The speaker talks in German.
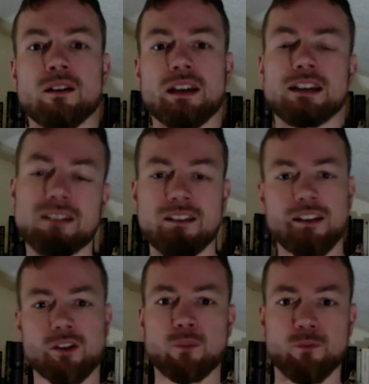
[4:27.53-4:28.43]
Idris
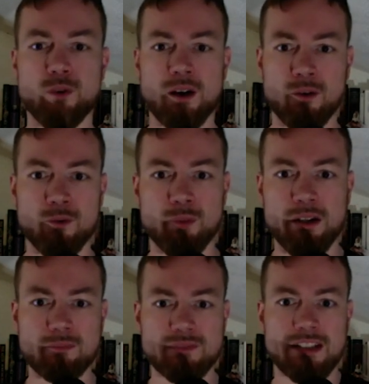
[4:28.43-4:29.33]
hat Kopfhörer auf,
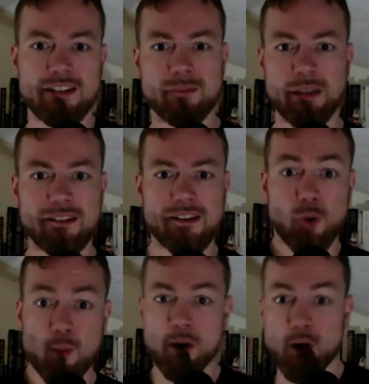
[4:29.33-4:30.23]
bekommt nichts mit. Sein
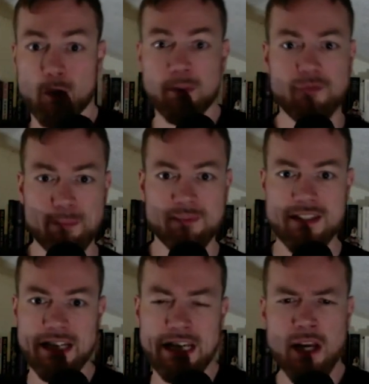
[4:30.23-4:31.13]
Oberkörper wippt,
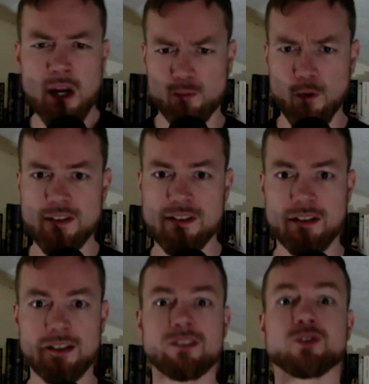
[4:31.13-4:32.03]
seine
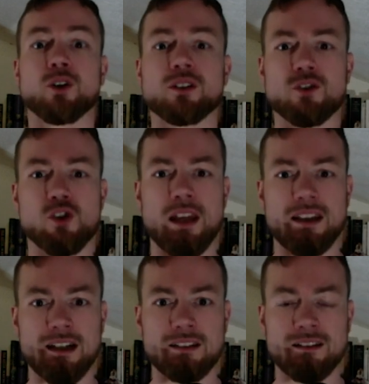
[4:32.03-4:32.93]
Fäuste deuten
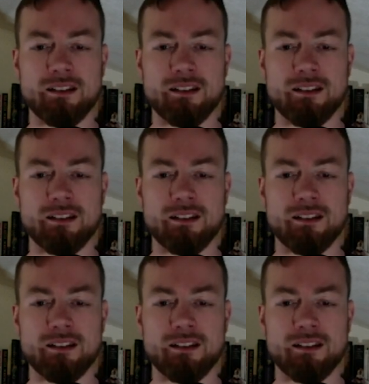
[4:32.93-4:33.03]
Schläge an.